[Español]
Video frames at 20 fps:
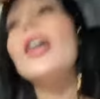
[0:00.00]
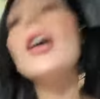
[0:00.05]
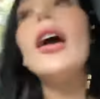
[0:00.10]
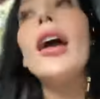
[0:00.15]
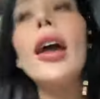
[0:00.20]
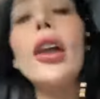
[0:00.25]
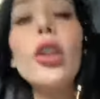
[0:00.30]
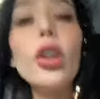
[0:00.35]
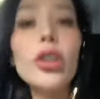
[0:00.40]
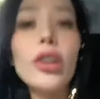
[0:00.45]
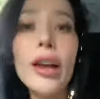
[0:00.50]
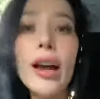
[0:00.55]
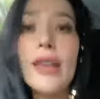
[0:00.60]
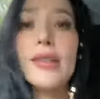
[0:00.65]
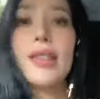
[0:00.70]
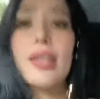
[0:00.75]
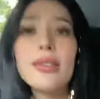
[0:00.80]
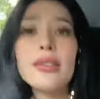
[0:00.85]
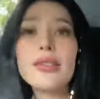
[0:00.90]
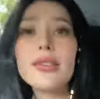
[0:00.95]
Eh, no te
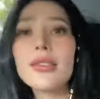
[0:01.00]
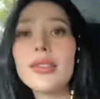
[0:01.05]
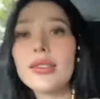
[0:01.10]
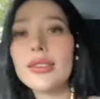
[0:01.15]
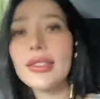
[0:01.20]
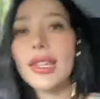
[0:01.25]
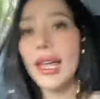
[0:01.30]
gastan